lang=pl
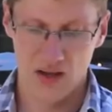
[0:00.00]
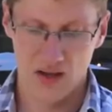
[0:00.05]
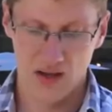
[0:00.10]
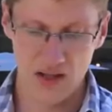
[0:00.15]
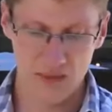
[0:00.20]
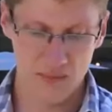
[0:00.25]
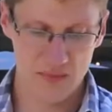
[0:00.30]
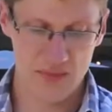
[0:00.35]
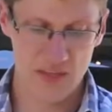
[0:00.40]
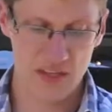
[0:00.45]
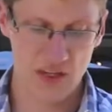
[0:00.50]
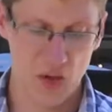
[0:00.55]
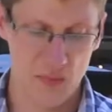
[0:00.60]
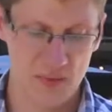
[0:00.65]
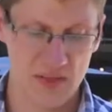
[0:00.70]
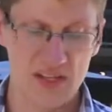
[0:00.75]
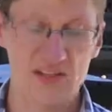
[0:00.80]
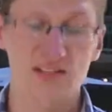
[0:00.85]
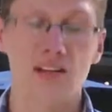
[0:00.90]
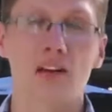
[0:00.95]
Niemcy
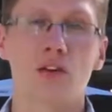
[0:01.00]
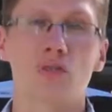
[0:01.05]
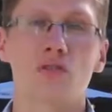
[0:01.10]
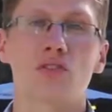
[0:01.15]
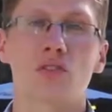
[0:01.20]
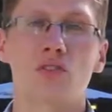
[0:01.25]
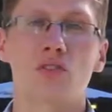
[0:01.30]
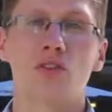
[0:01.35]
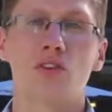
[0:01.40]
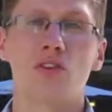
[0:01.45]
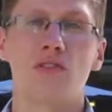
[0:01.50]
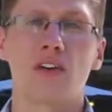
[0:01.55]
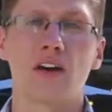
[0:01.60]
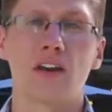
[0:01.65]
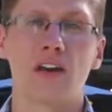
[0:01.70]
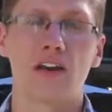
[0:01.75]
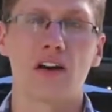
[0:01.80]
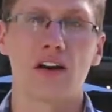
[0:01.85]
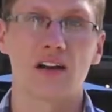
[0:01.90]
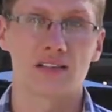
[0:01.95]
obsadzają
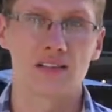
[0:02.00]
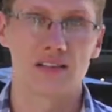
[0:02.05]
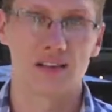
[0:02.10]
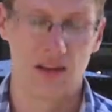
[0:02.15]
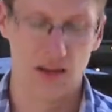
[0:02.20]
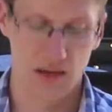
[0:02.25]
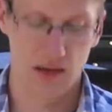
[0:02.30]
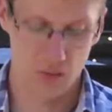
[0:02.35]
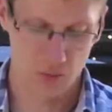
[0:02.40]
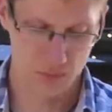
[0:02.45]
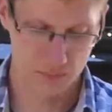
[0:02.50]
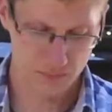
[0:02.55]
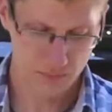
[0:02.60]
zrujnowany arsenał.